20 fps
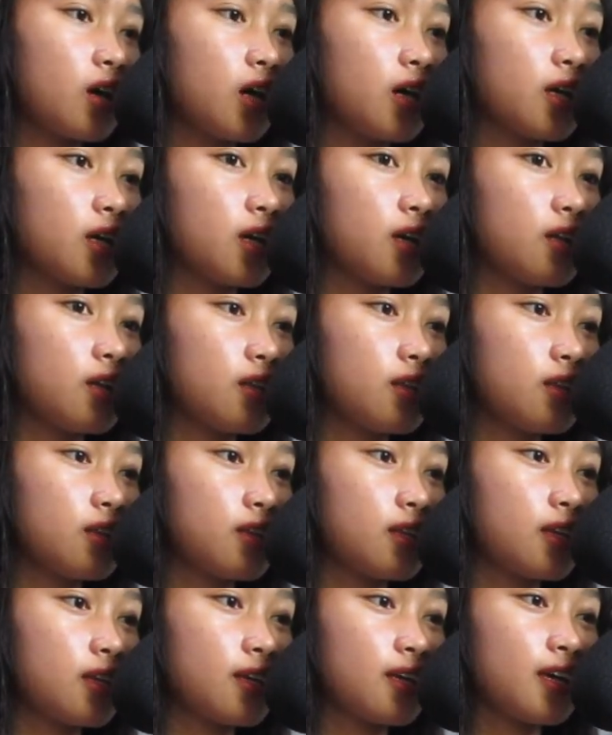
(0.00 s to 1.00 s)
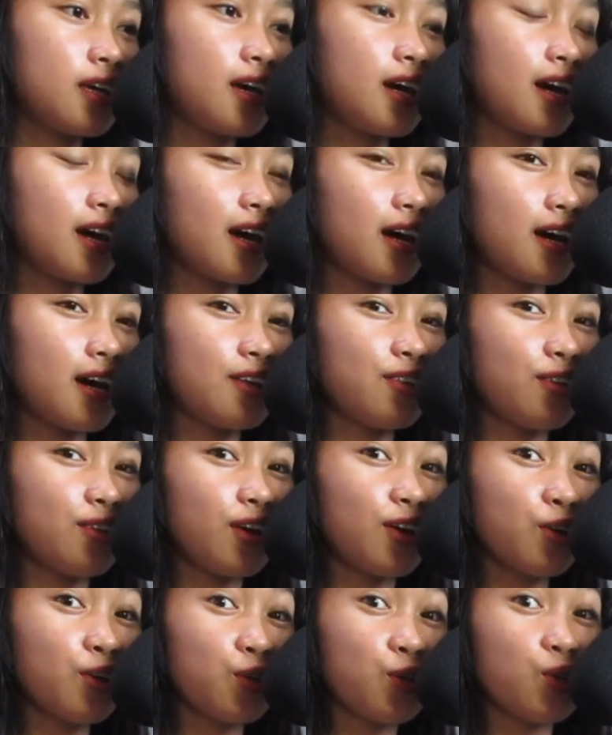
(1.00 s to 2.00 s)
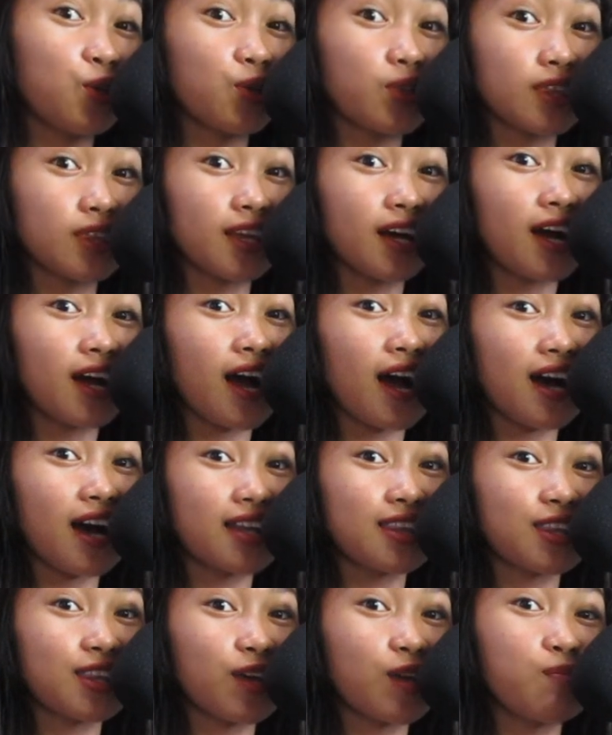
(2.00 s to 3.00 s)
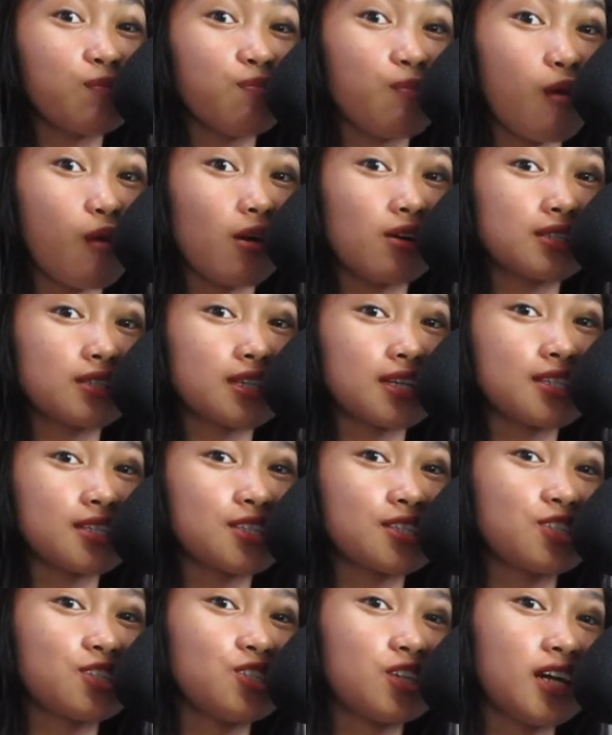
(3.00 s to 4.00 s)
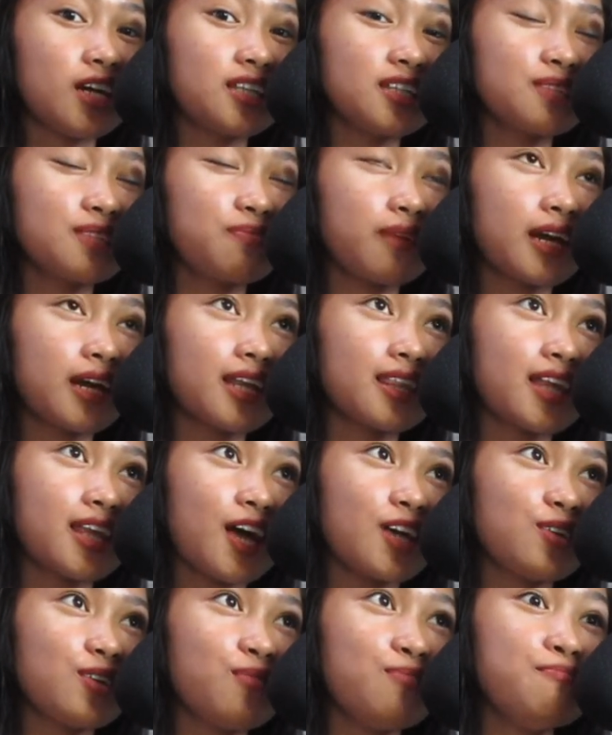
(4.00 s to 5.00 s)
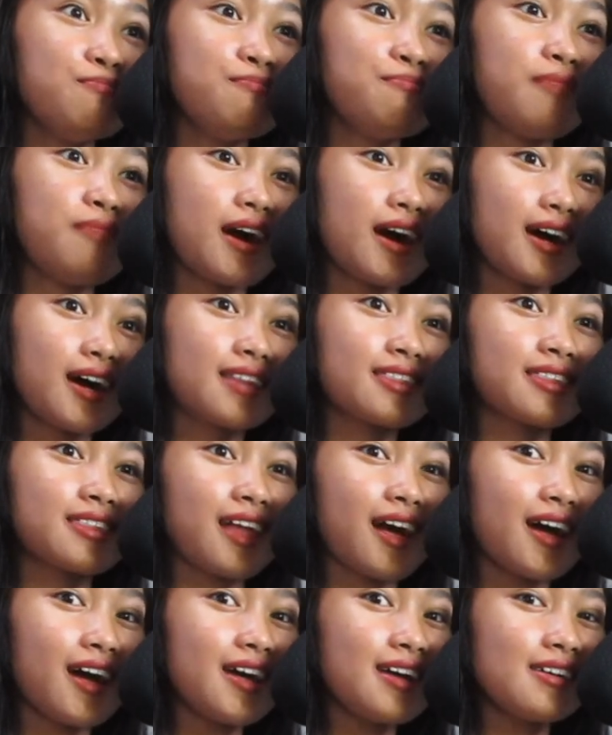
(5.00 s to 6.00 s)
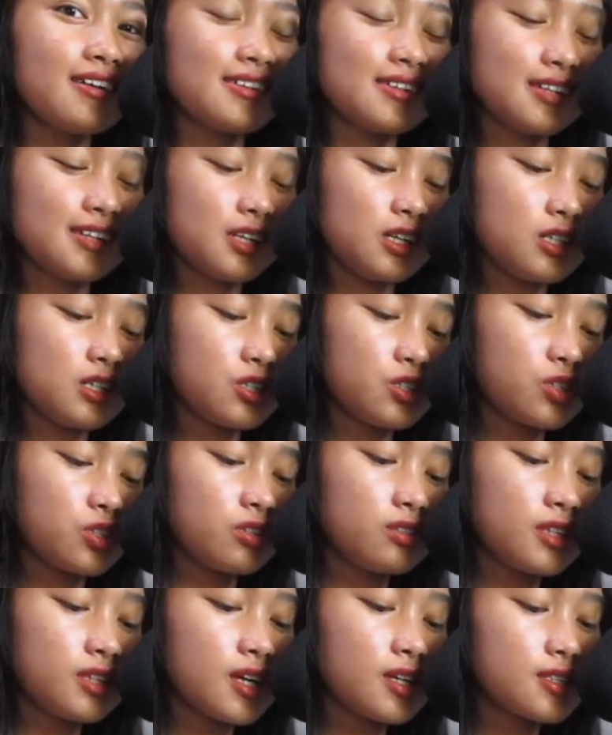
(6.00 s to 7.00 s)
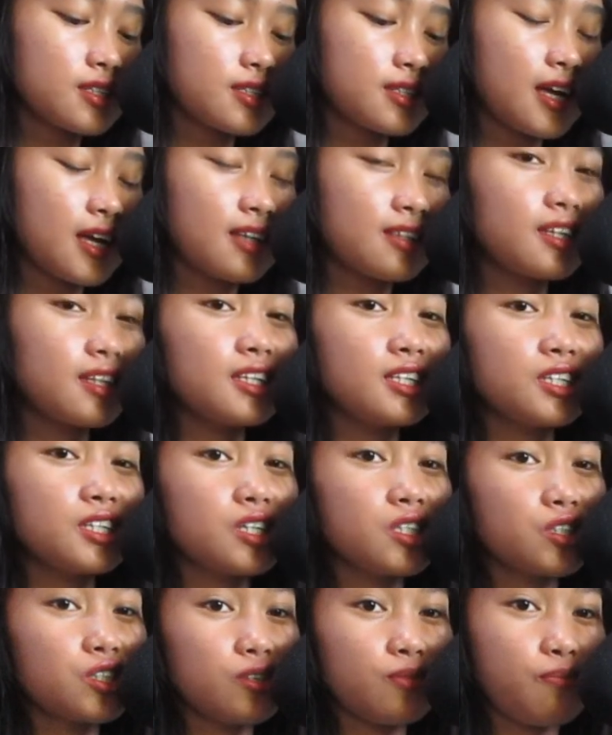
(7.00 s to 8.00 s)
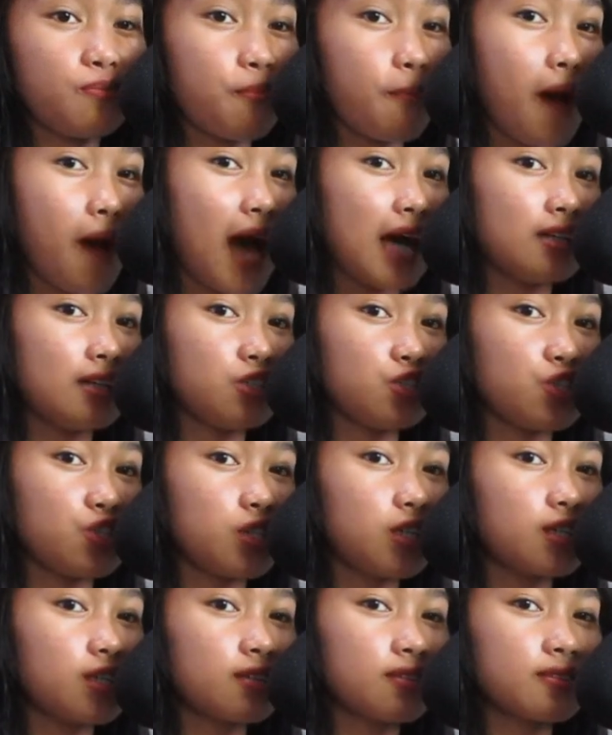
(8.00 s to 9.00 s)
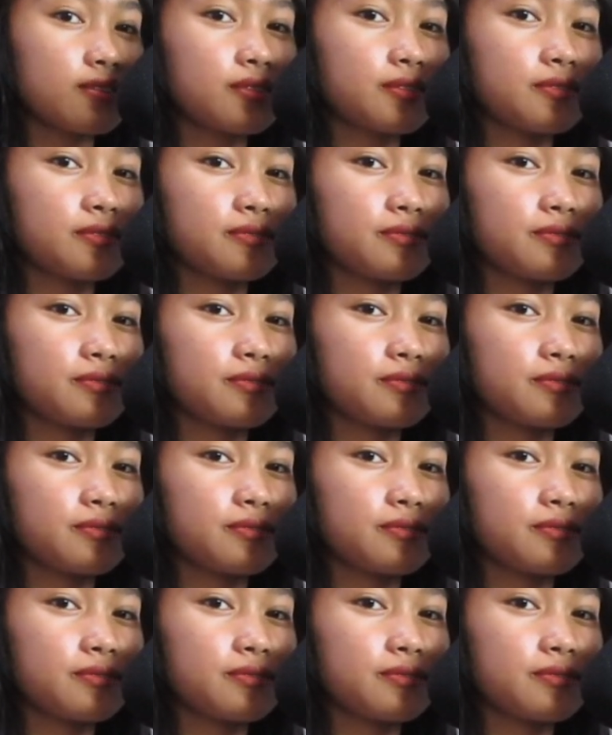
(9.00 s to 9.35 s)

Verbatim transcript: Ayan. Ano, ang cute ng ating bosses dyan para tayong bata. So, next natin is yung magic.